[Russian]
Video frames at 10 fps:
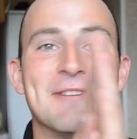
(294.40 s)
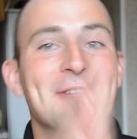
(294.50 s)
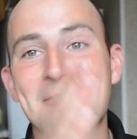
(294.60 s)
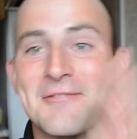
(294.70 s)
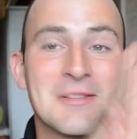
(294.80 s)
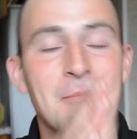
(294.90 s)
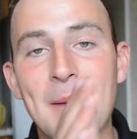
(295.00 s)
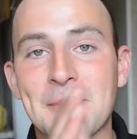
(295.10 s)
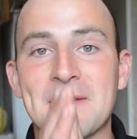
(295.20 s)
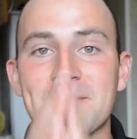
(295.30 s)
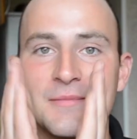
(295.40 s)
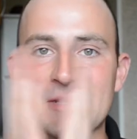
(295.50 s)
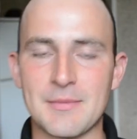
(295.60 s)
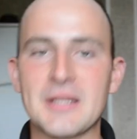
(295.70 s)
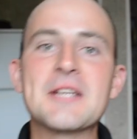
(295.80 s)
наваривает папки.
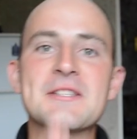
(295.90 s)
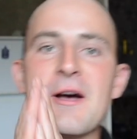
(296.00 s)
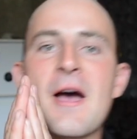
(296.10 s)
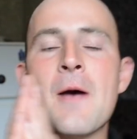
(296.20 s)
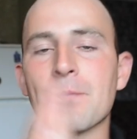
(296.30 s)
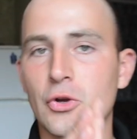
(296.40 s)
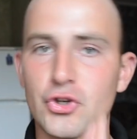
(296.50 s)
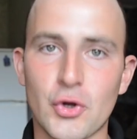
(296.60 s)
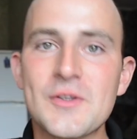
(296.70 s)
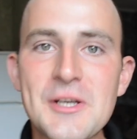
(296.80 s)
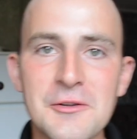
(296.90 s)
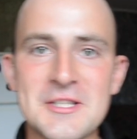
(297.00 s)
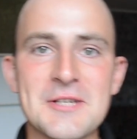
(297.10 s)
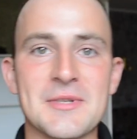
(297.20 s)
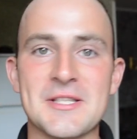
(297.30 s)
Смотрите, что делал
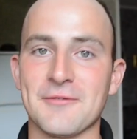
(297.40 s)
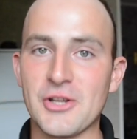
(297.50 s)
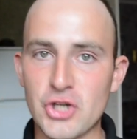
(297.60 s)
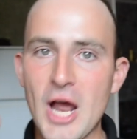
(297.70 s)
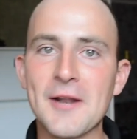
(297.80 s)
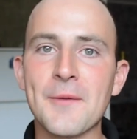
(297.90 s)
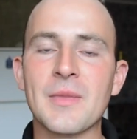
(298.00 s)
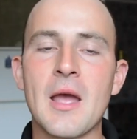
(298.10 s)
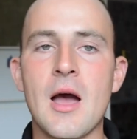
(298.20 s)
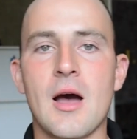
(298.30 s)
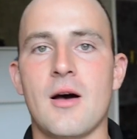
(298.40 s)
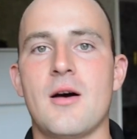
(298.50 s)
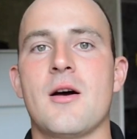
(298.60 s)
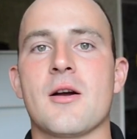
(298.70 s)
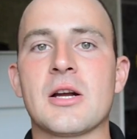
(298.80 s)
Тимати. Вначале
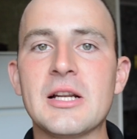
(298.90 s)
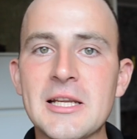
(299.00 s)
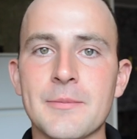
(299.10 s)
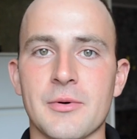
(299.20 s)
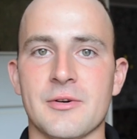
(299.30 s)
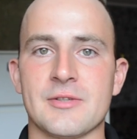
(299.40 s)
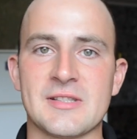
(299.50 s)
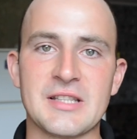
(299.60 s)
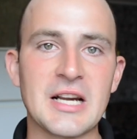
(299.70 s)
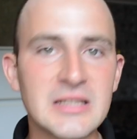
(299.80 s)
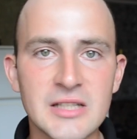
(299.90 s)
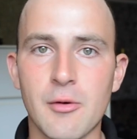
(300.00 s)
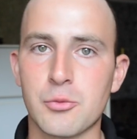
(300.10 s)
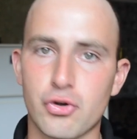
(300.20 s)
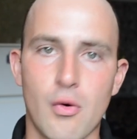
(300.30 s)
а, клип э, с
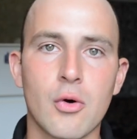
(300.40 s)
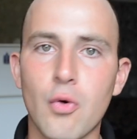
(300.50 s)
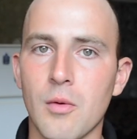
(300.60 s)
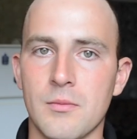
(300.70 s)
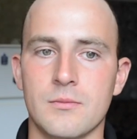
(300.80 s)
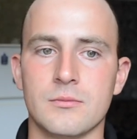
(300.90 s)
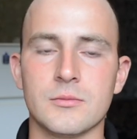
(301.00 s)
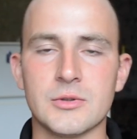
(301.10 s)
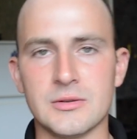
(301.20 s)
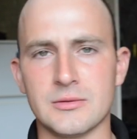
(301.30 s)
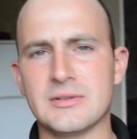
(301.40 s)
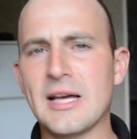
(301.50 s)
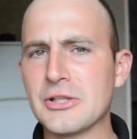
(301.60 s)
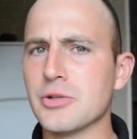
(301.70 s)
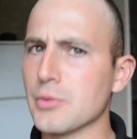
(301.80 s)
трендовым чуваком э,
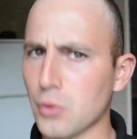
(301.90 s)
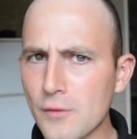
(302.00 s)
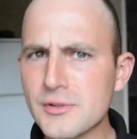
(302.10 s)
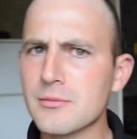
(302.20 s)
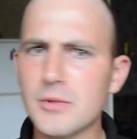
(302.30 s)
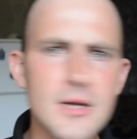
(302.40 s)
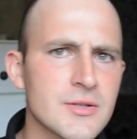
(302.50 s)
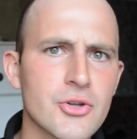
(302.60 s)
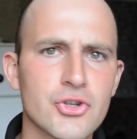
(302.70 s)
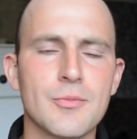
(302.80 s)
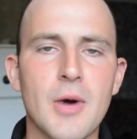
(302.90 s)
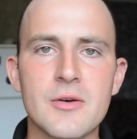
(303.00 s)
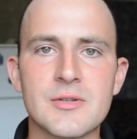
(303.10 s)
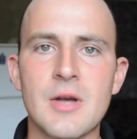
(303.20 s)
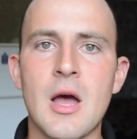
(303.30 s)
Данией Миловским, да, если я не
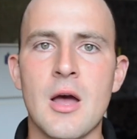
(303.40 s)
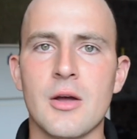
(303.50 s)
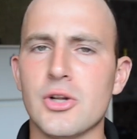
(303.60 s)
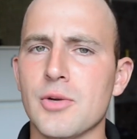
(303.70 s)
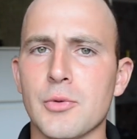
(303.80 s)
ошибаюсь, или